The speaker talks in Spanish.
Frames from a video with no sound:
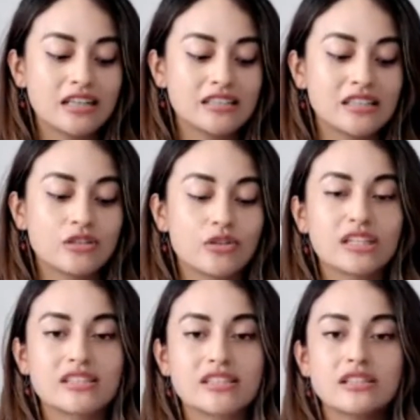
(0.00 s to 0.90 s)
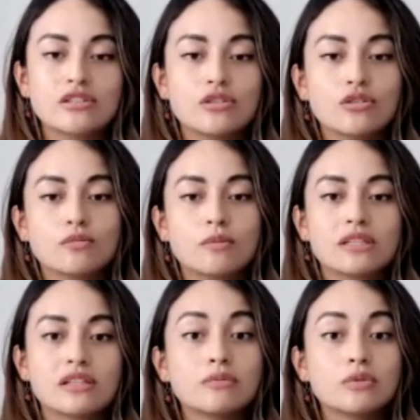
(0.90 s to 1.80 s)
realizando ejercicios para
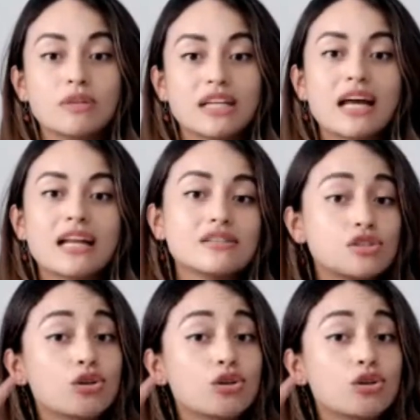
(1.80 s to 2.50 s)
hacer abdominales.